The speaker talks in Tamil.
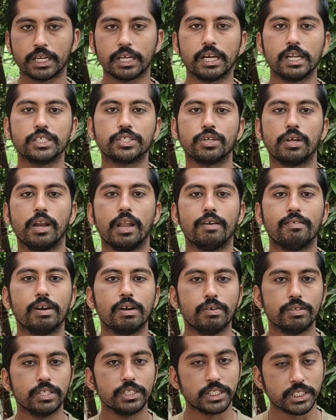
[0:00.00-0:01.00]
சர்க்குலேஷன்
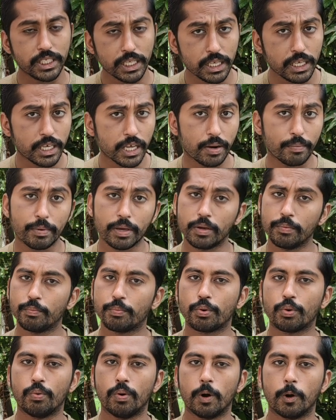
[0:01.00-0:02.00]
லெவல் வந்து சீக்கிரமே
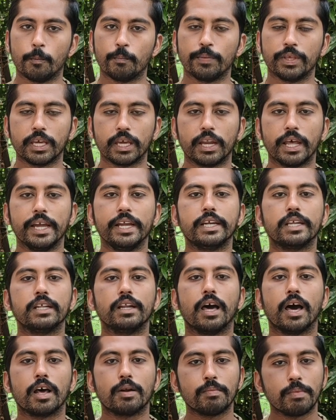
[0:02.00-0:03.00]
இம்ப்ரூவ் ஆகும் நீங்க நைட்டு
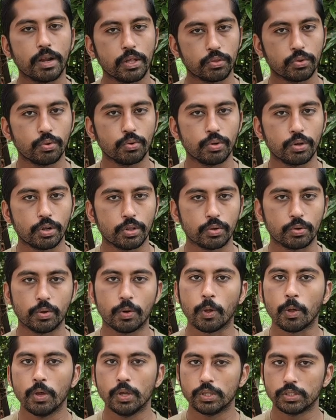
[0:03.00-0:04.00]
நார்மலா
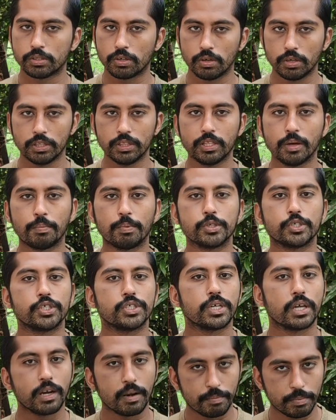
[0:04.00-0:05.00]
தூங்குறதுக்கும் ஸோ இந்த
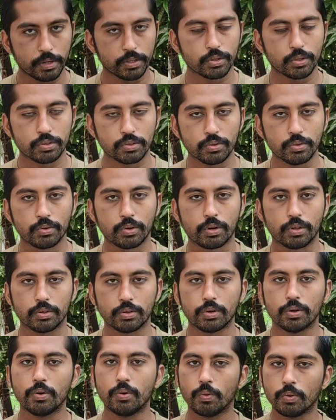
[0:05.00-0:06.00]
பொசிஷன்ல படுத்து
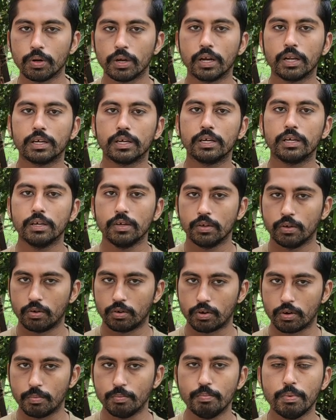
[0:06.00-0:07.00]
தூங்குறதுக்கும் உங்களுக்கு
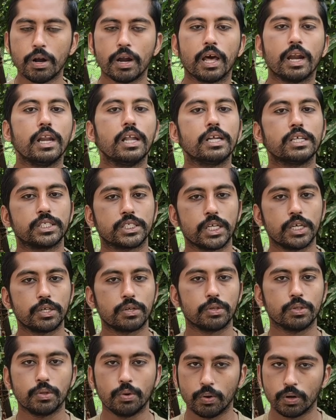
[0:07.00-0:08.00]
ரொம்ப நல்ல
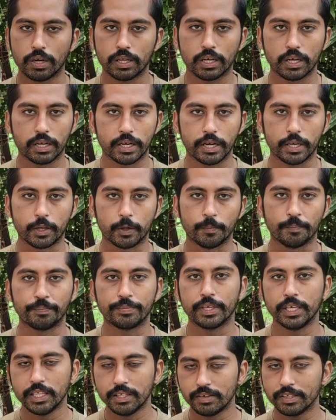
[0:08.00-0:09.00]
ரிசல்ட் வந்து உங்களுக்கு கிடைக்கும்
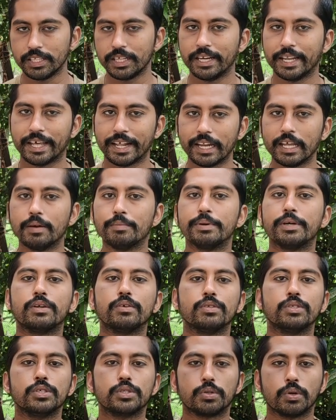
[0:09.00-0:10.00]
இது வந்து நிறைய
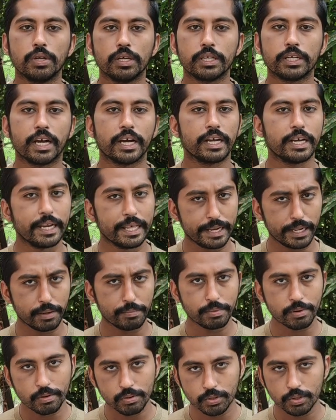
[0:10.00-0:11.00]
பேர் வந்து சொல்லியிருக்காங்க நிறைய
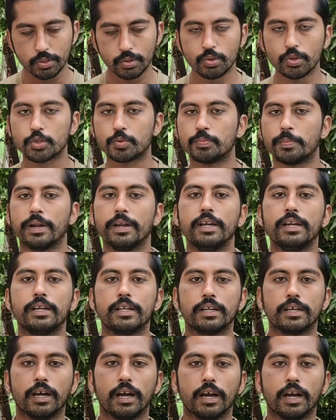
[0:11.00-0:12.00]
பேர் வந்து யூஸ்
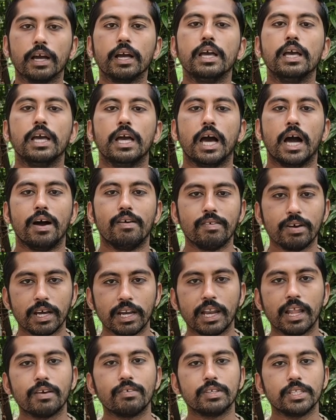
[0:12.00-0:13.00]
பண்ணிட்டு இருக்காங்க
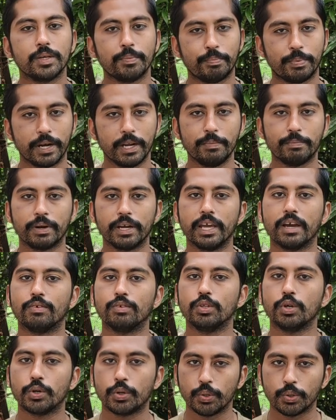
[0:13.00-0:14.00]
அவங்கெல்லாம் வந்து படிப்படியாக
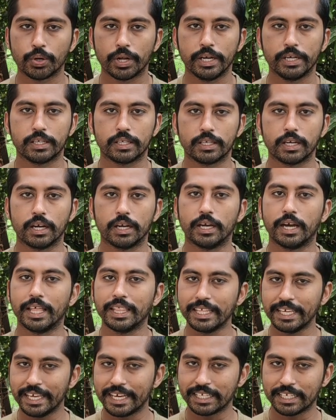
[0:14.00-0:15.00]
வந்து க்யூர் ஆயிட்டு இருக்காங்க
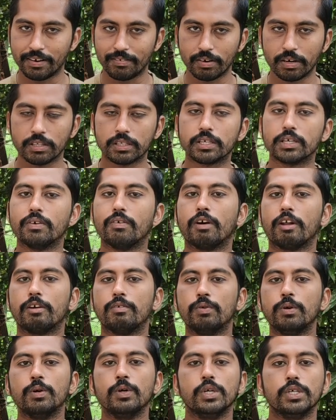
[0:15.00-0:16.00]
அது என் கவனத்துக்கு
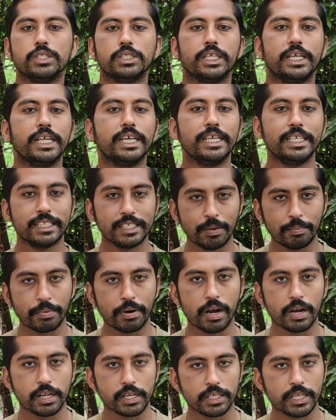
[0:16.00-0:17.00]
வரவும் சரி இந்த
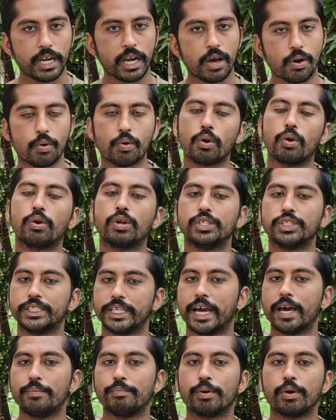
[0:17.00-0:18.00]
ப்ராடக்ட்டை நான் அவங்களோட
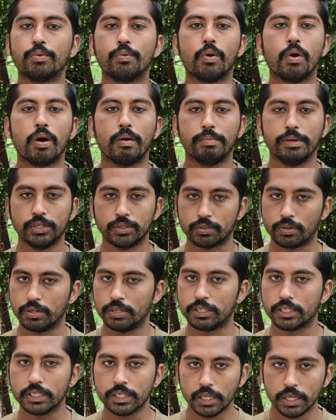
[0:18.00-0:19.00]
ஷேர் பண்ணுவோம் அப்படின்னு
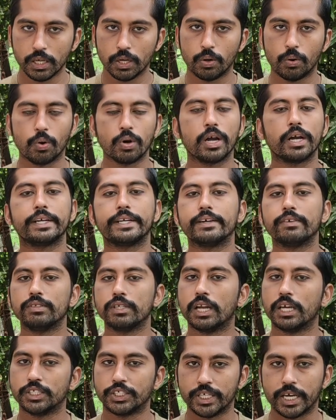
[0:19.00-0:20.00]
சொல்லிட்டு உங்ககிட்ட
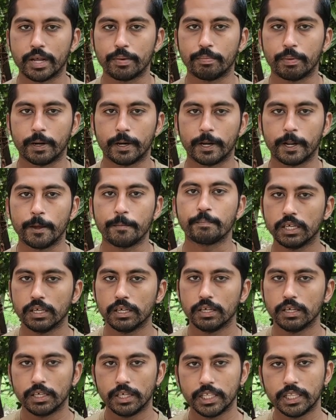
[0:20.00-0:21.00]
வந்து நான் ஷேர் பண்ணுறேன்
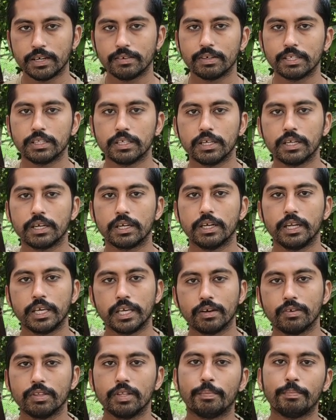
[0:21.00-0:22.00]
இதை வந்து
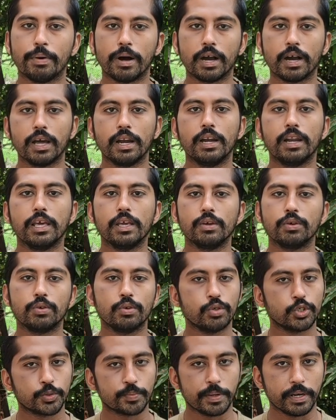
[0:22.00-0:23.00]
நீங்கள் வந்து பகல்லையும்
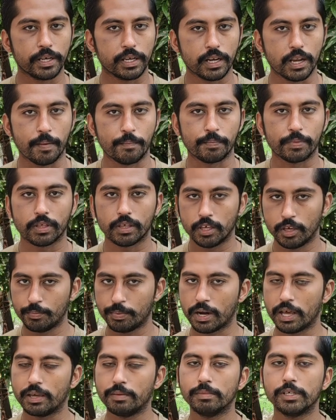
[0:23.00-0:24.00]
யூஸ் பண்ணிக்கலாம்
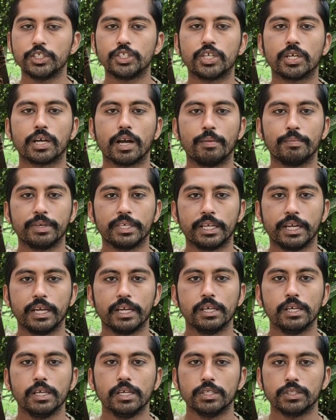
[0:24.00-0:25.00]
இப்போ நான் இமேஜில்
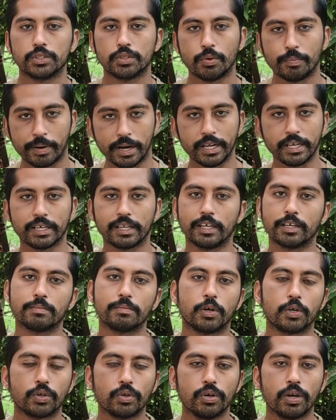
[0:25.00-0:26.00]
காமிக்கிறேன் ஸோ
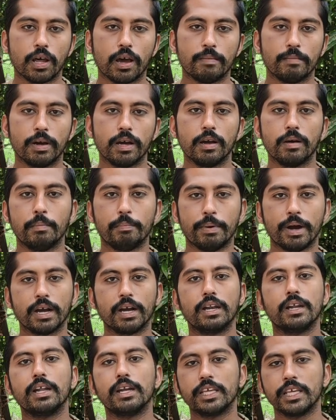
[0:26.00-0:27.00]
படுக்கிறதுக்கு மட்டும் இல்லாமல்
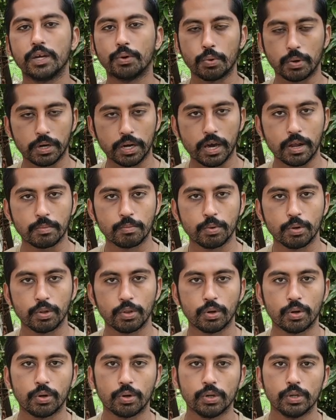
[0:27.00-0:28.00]
பகலில் நீங்கள் உட்காரும்
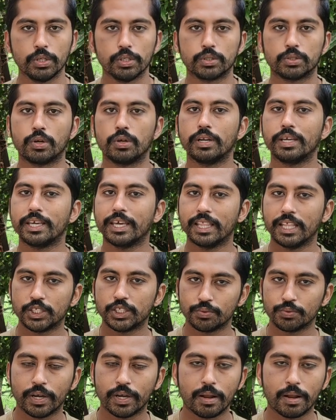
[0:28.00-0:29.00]
போதும் ஸோ நீங்கள்
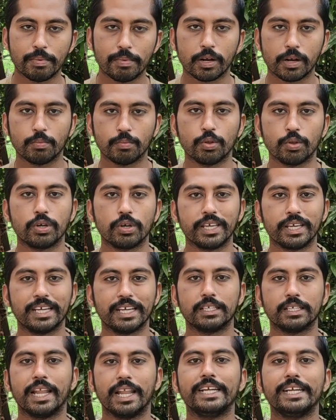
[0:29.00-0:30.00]
ஏதாச்சும் வேலை பார்க்கும் போதும்
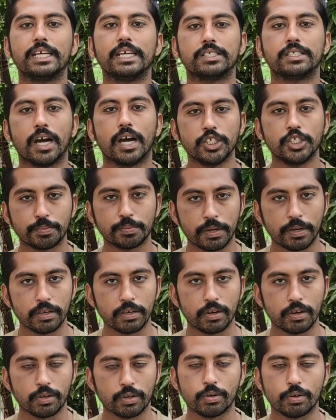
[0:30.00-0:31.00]
நீங்கள் லைட்டாக சாஞ்சு
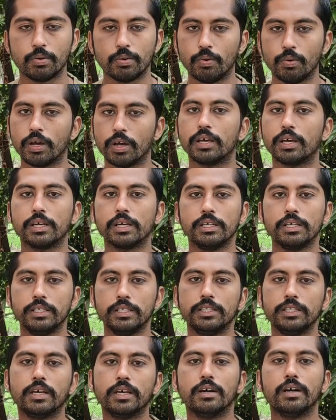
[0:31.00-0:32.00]
படுக்கிறதுக்கும் உங்களுக்கு
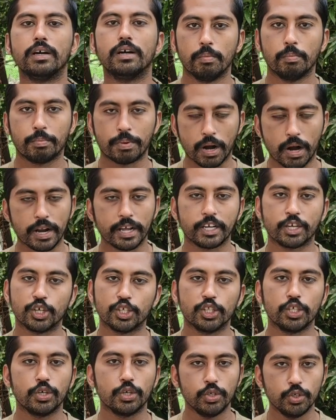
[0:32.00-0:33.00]
இந்த
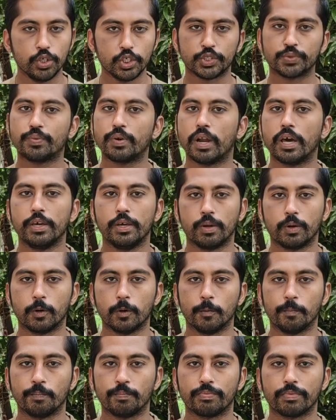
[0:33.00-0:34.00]
ப்ராடக்ட் வந்து யூஸ்ஃபுல்லாக
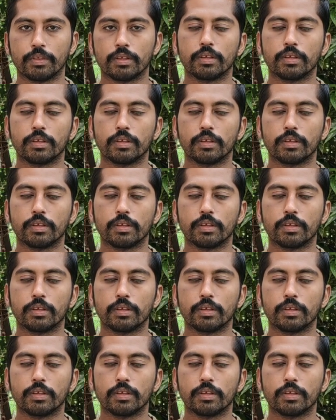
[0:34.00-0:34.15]
இருக்கும்